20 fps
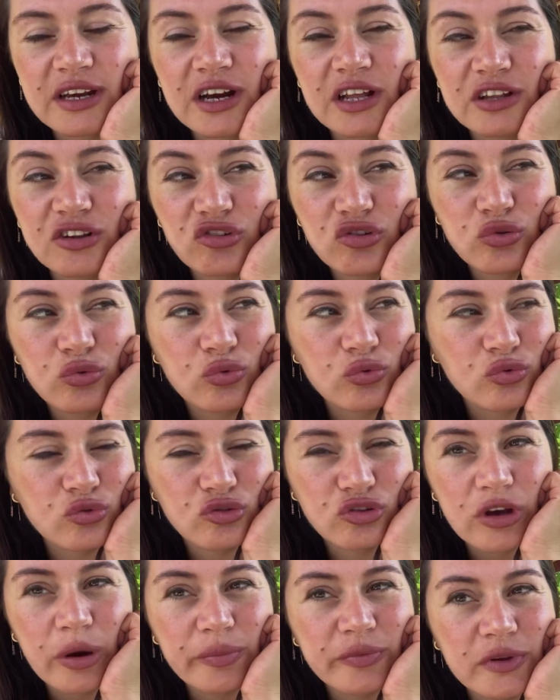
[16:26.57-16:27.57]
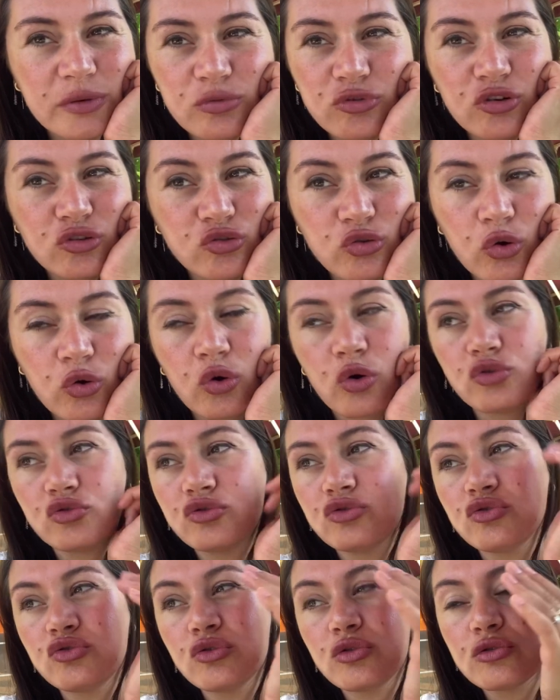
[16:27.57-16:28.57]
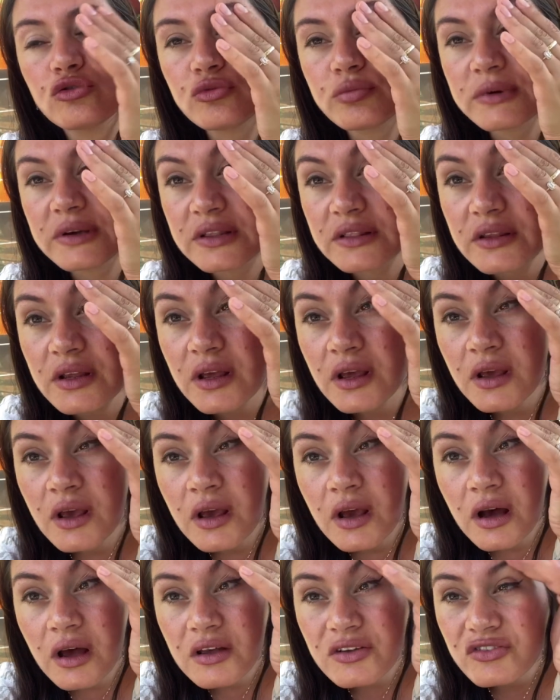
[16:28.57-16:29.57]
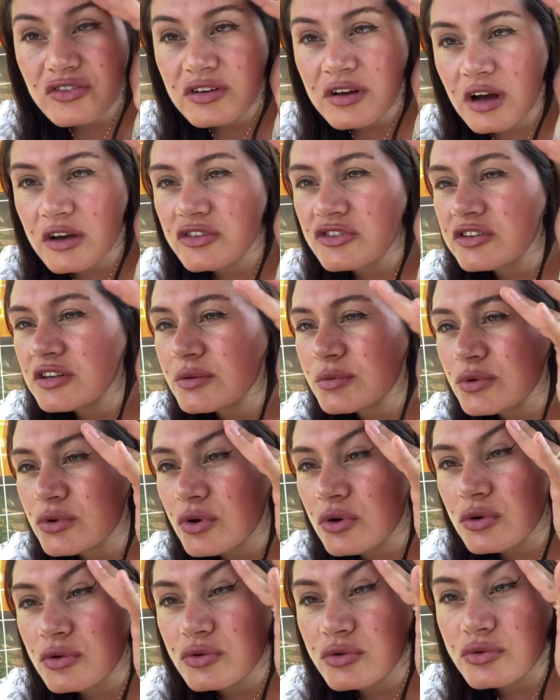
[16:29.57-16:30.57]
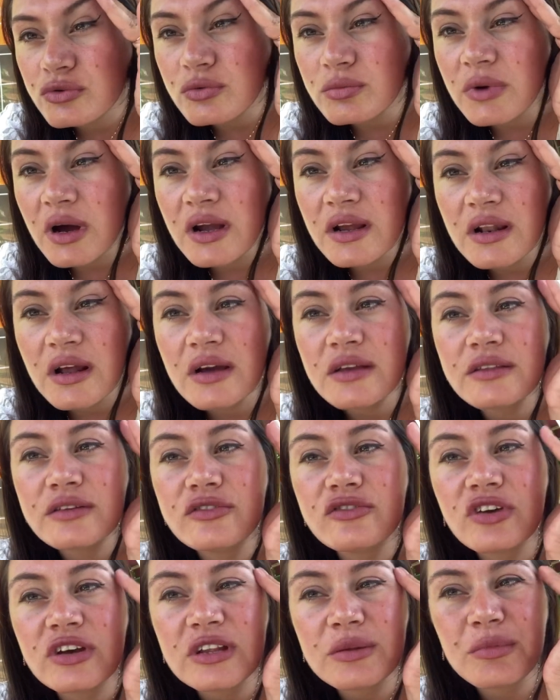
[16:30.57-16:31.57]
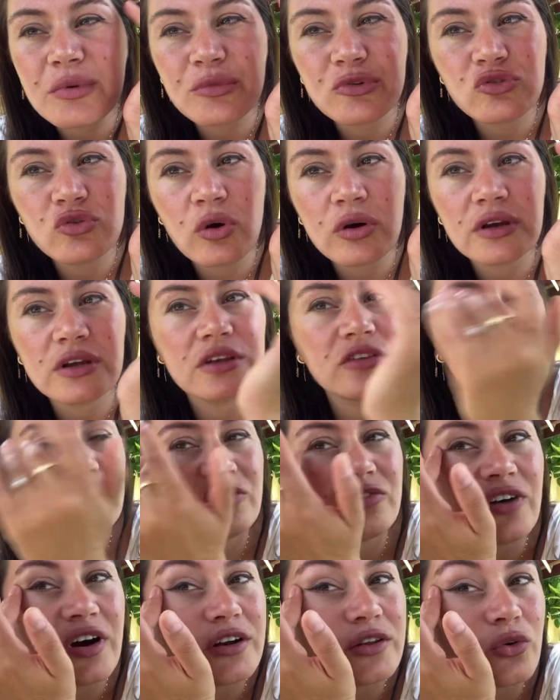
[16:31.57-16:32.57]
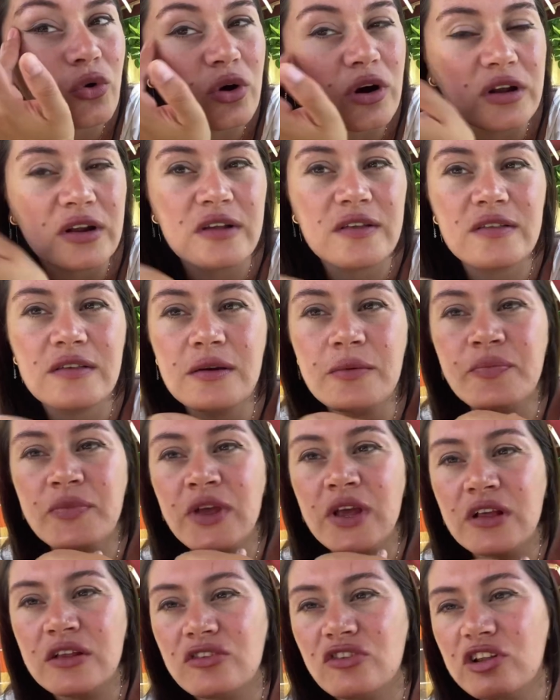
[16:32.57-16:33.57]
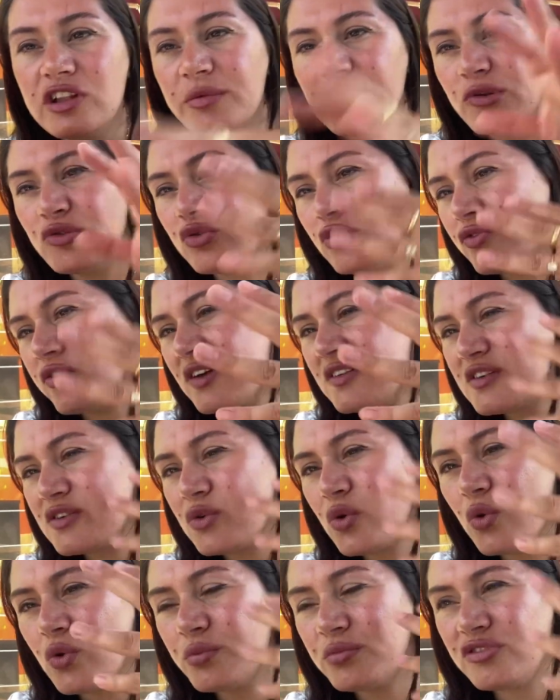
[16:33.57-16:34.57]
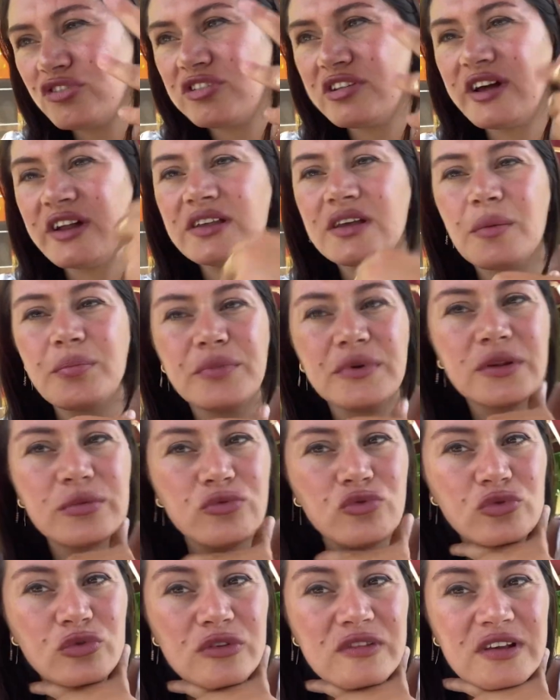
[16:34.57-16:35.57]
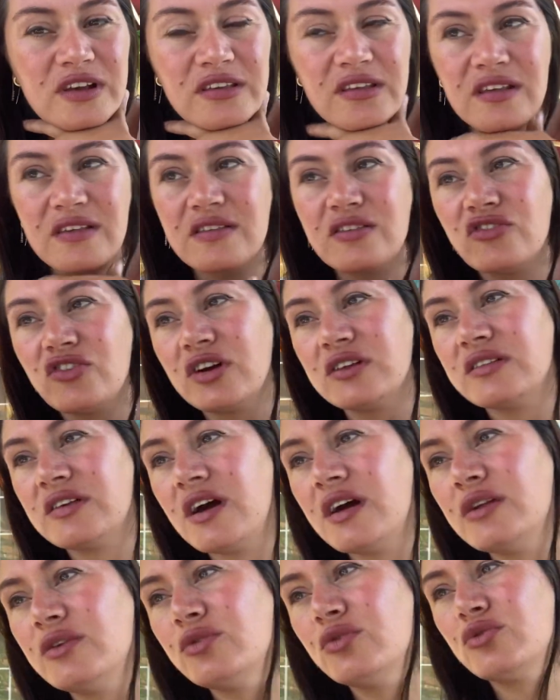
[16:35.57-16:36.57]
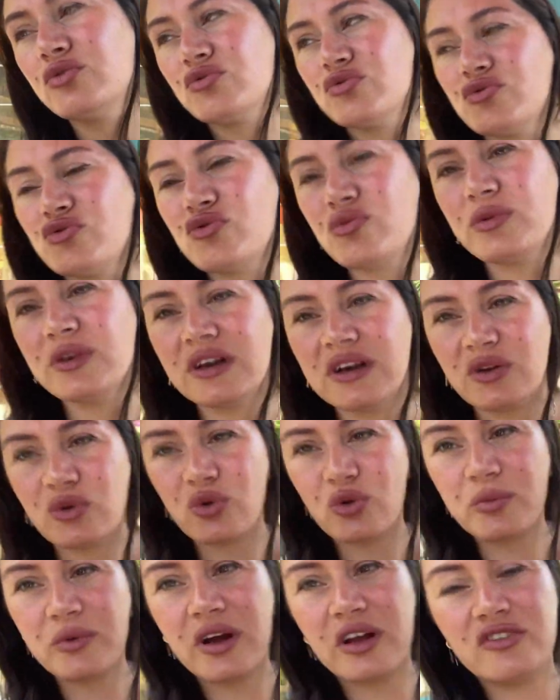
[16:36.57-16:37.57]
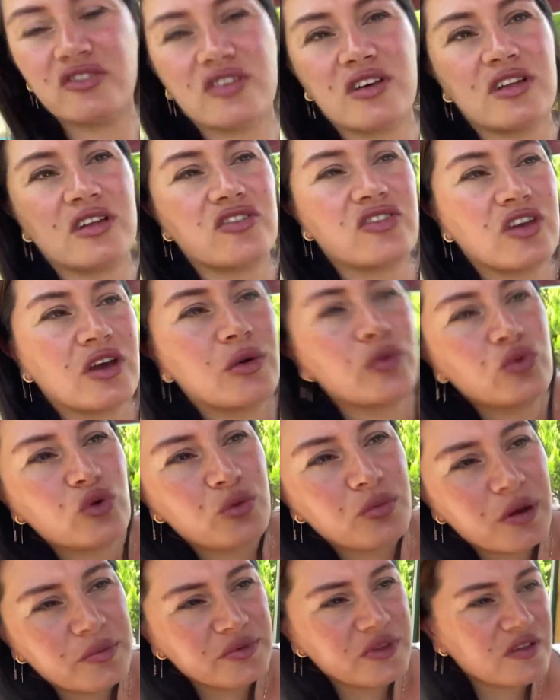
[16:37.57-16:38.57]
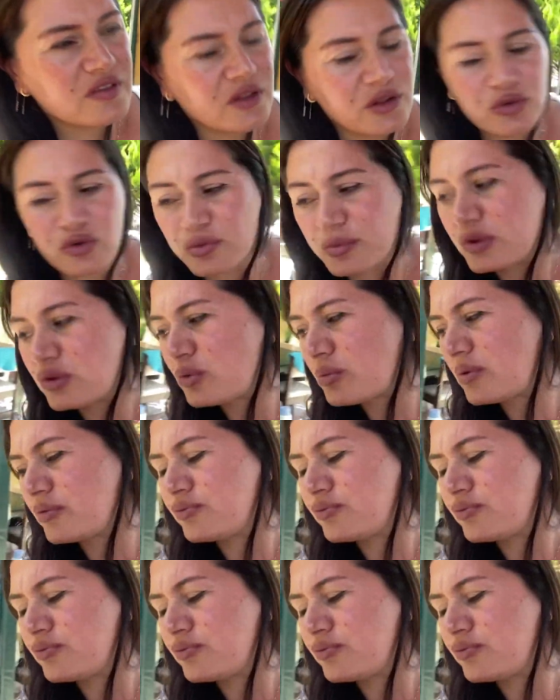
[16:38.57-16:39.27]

Kalıcı ruj yaptırmış ve çok hoştu. Çok hoşuma gitti. Azıcık kaşlarımı doldurdum. Eyeliner çektim ama çok ince var yok arası. Cildime çok fazla yoğun bir şeyler yapmadım. Çünkü zaten sıcak terliyoruz. Yüzümü yıkıyorum. Kaç kere şey alıyorum. Abdest alıyorum ediyorum.